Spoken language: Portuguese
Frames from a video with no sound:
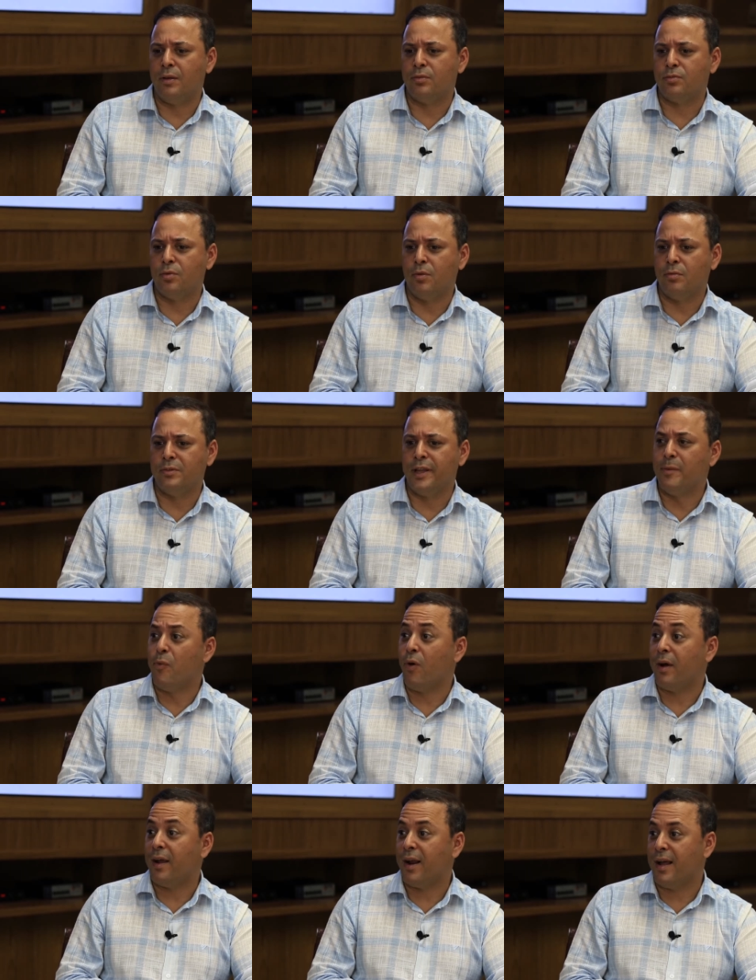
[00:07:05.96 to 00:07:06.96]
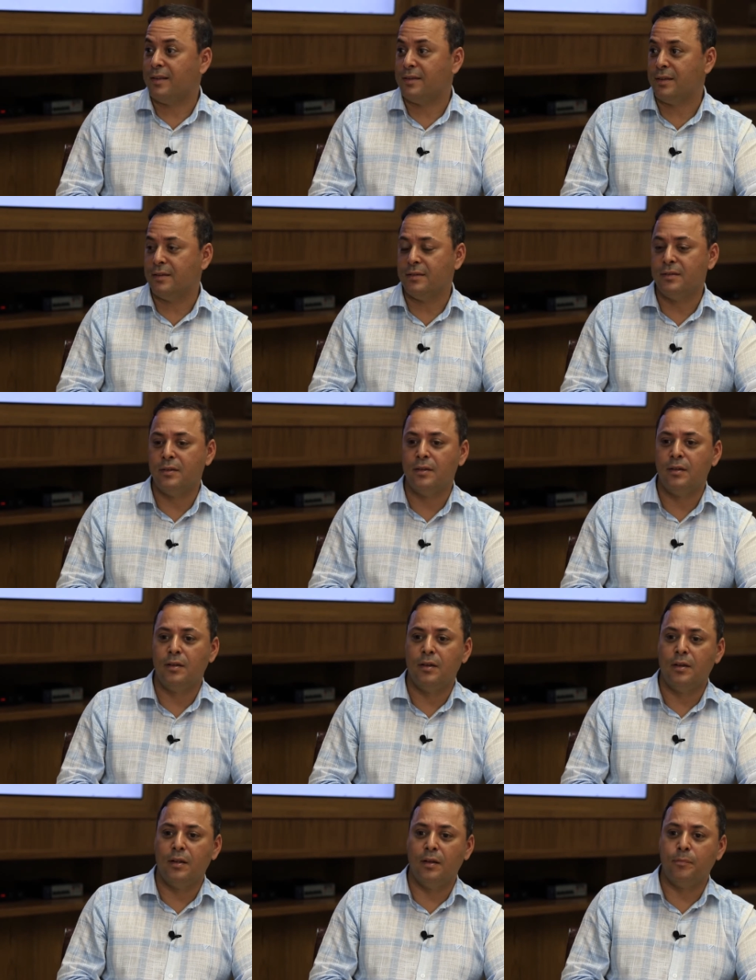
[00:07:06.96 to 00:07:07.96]
eu sou um democrata
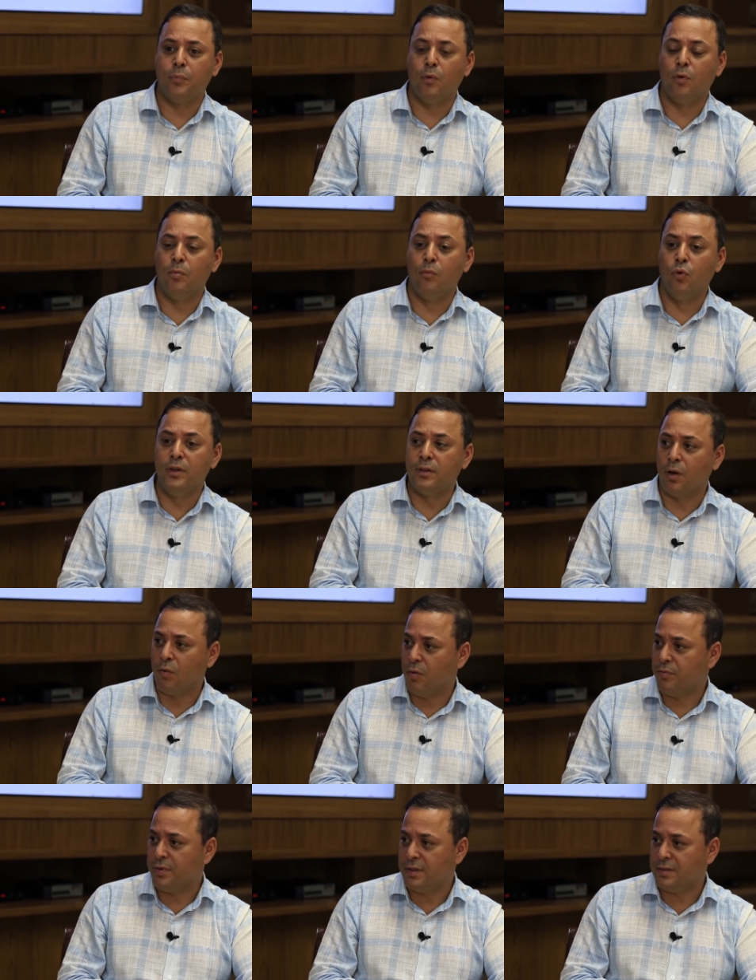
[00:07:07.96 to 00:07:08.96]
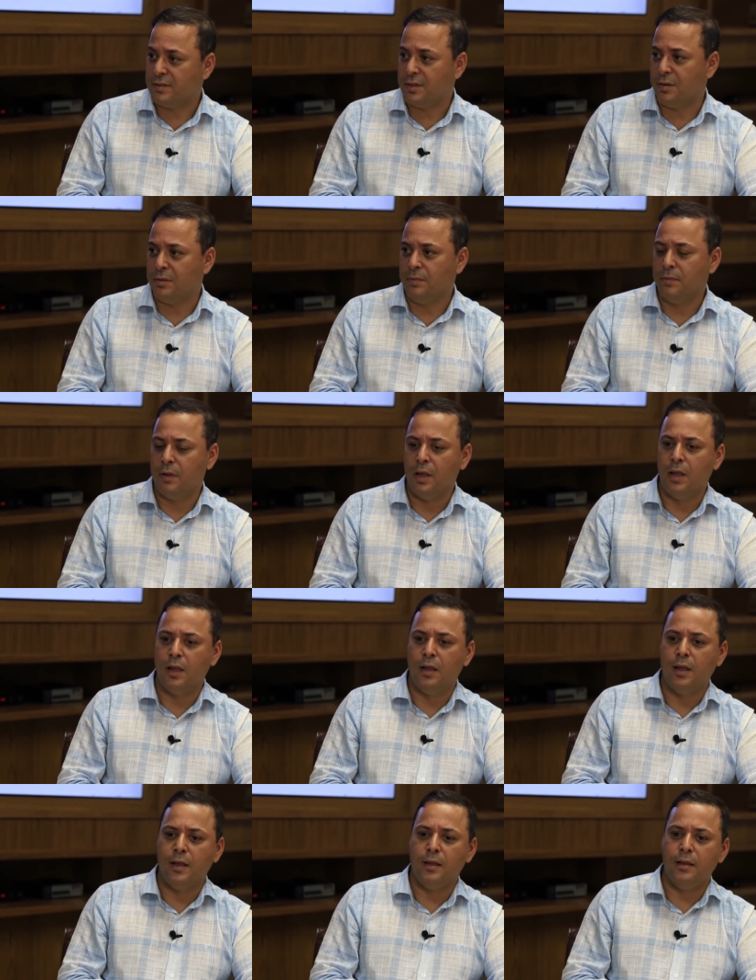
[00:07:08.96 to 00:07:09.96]
é, por muita convicção
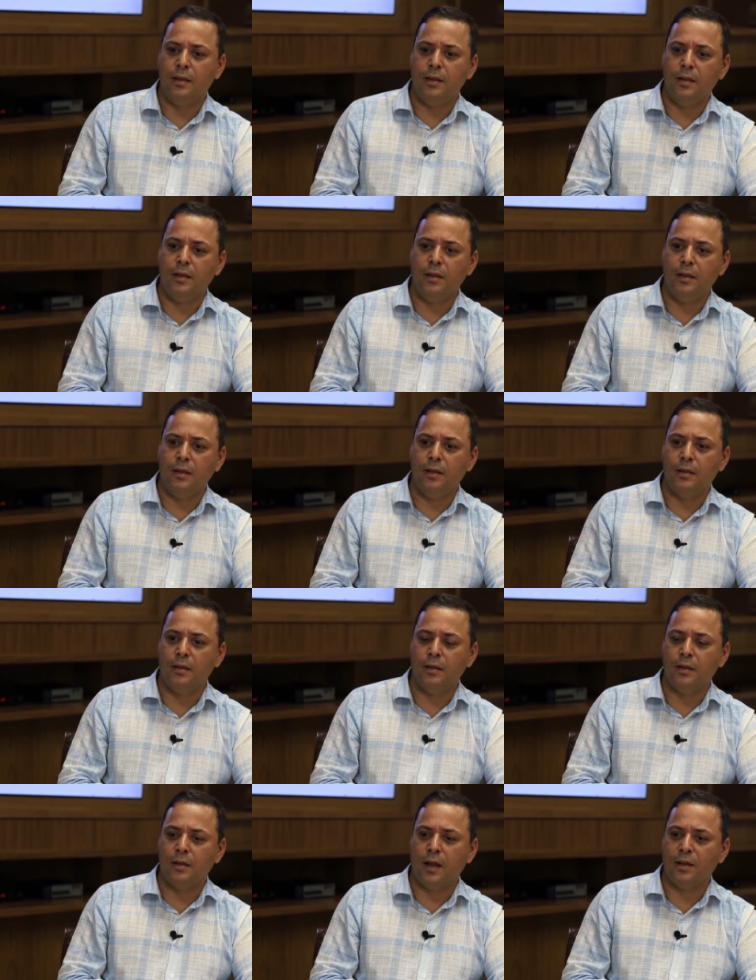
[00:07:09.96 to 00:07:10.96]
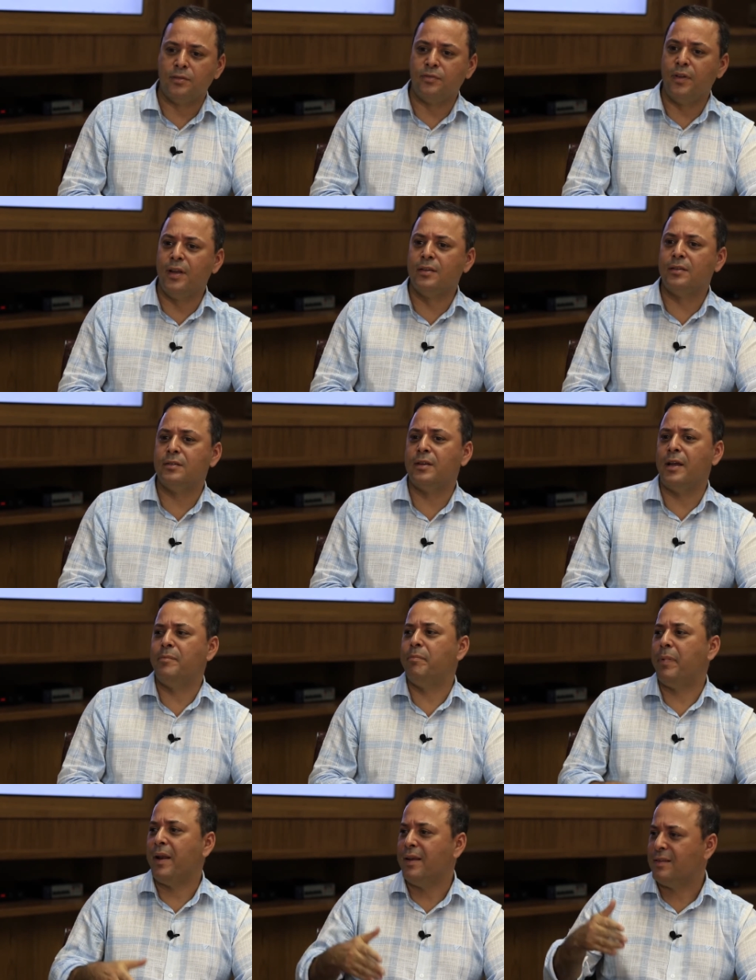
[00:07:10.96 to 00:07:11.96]
e às vezes a
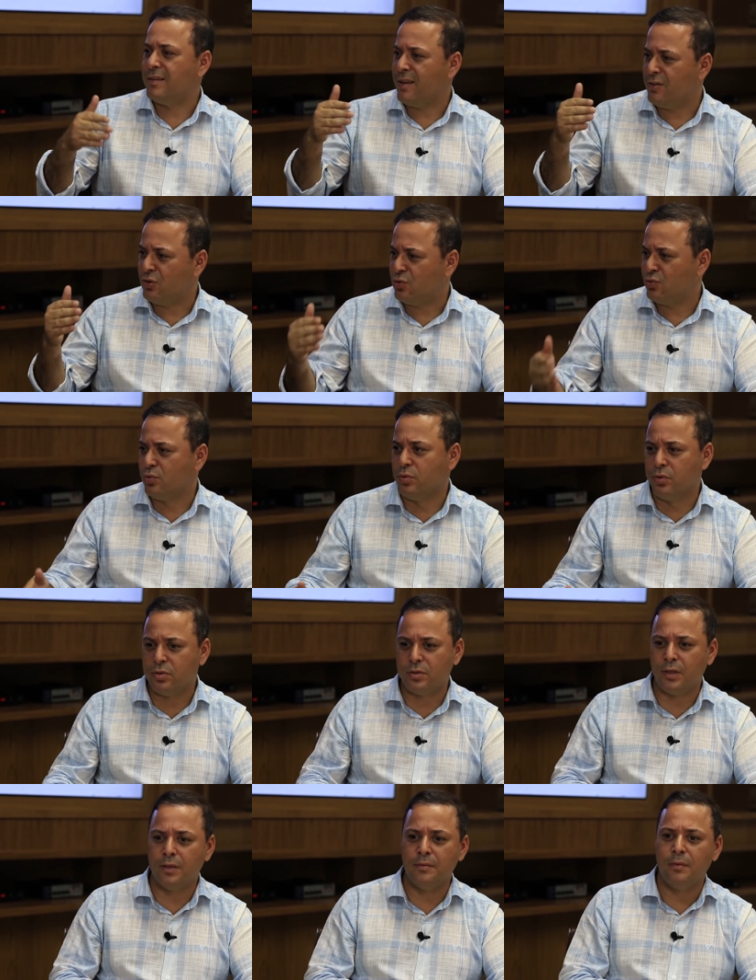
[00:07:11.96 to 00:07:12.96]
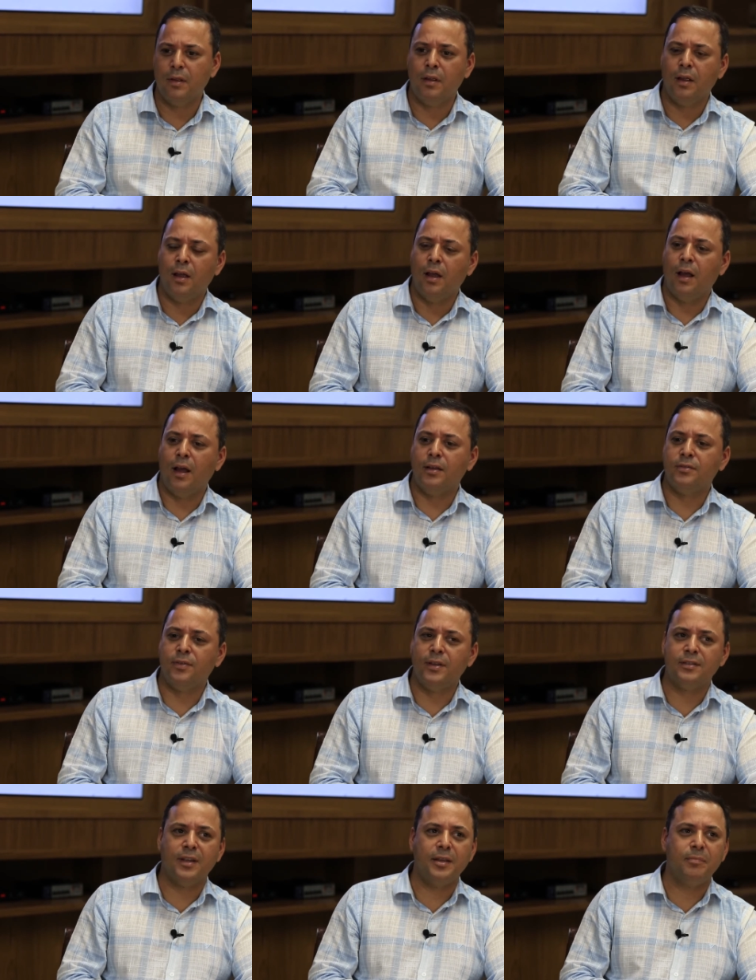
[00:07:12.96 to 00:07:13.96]
imprensa é injusta, às
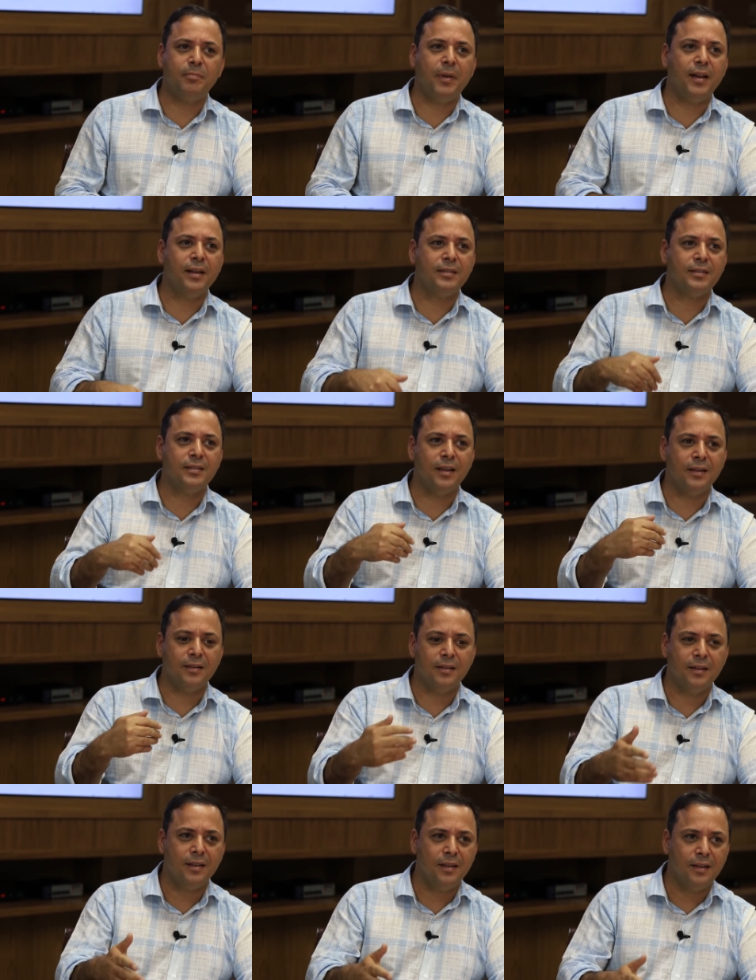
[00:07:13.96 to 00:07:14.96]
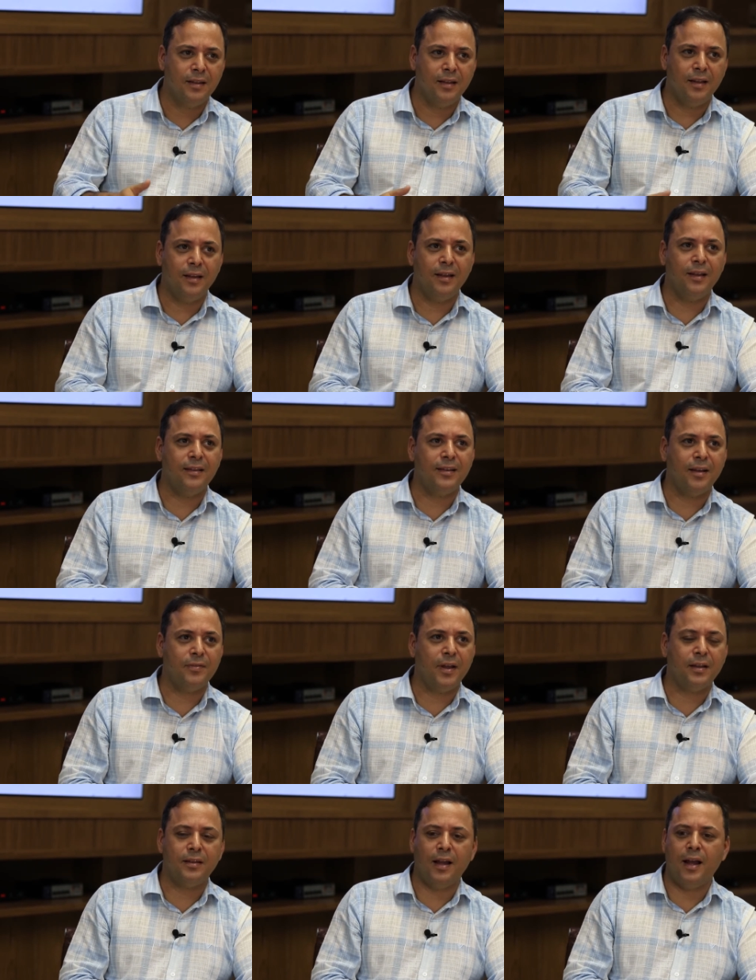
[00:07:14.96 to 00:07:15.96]
vezes a imprensa, é, na
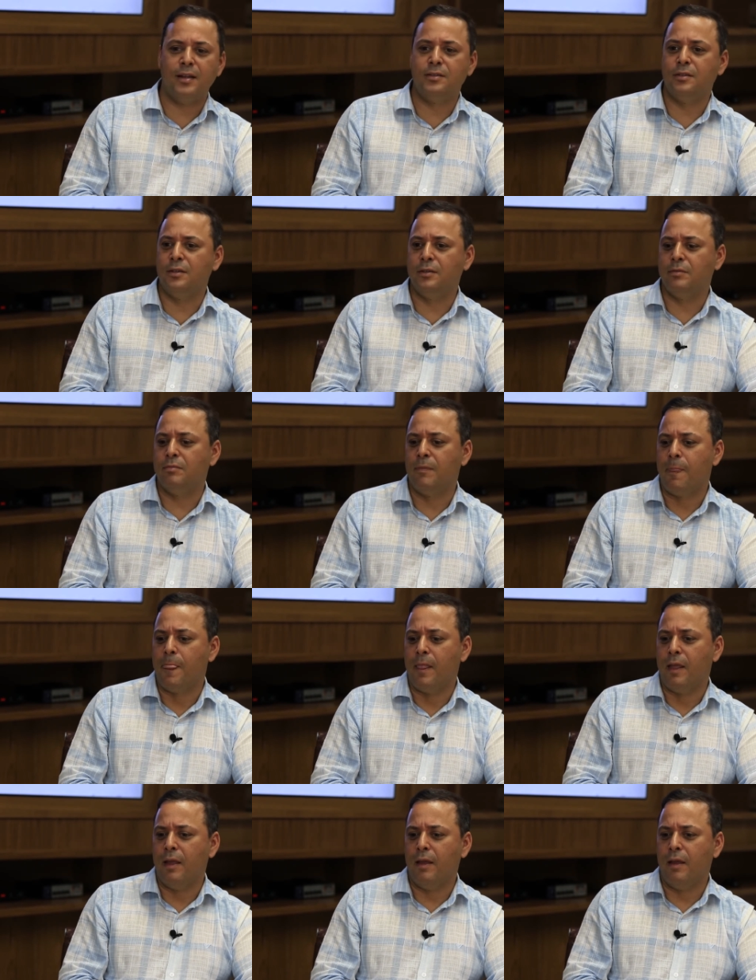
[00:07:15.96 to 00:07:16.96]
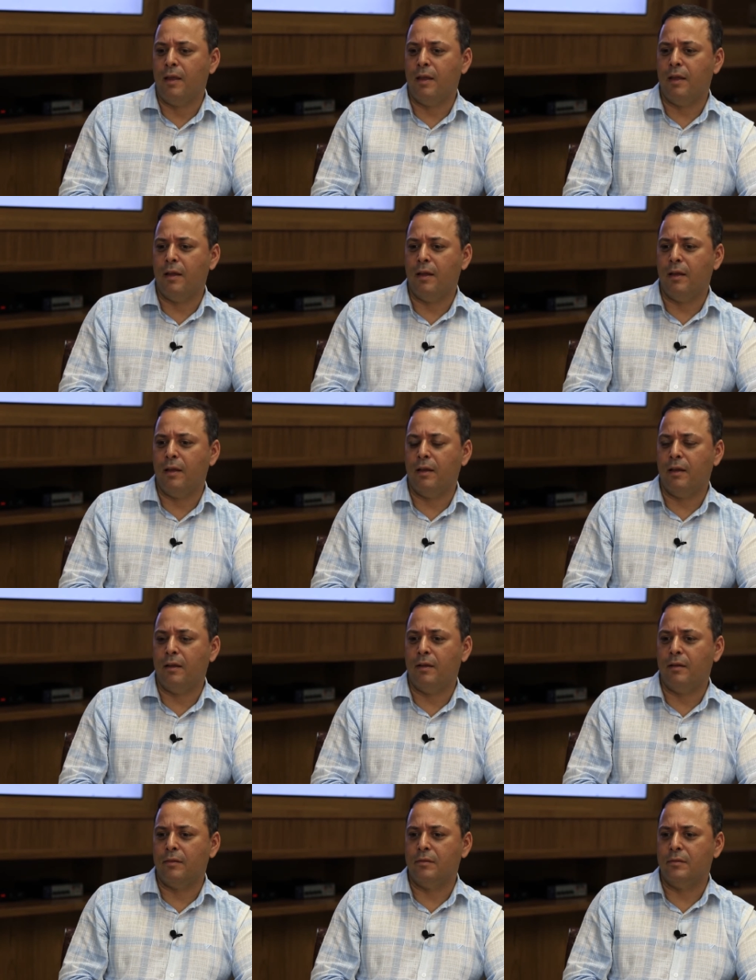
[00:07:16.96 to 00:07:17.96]
verdade,
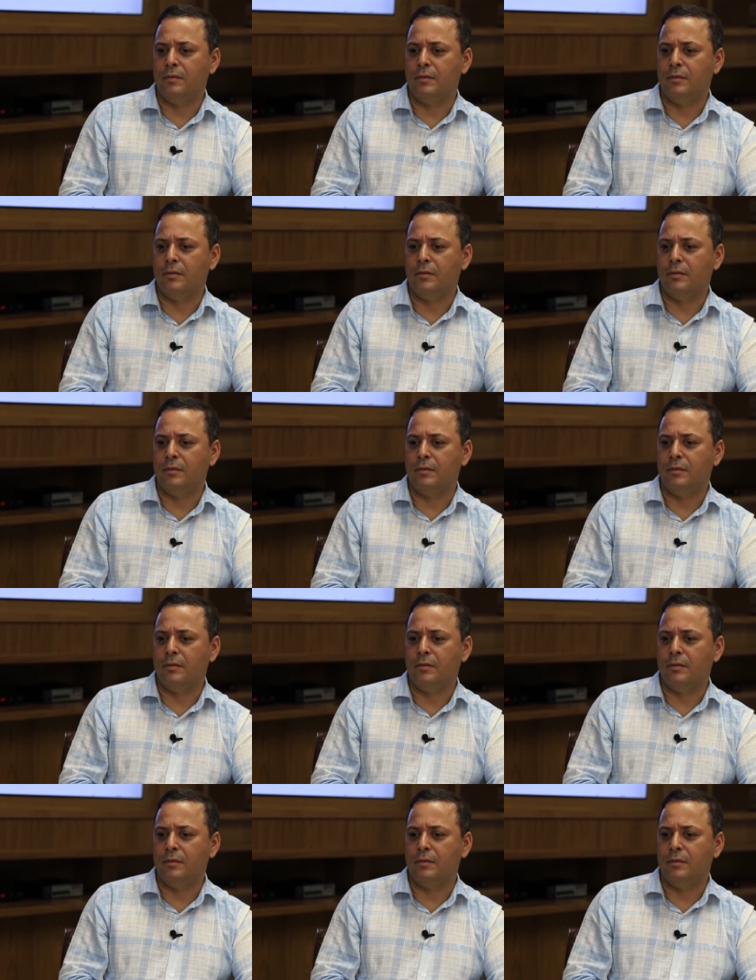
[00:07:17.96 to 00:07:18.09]
é,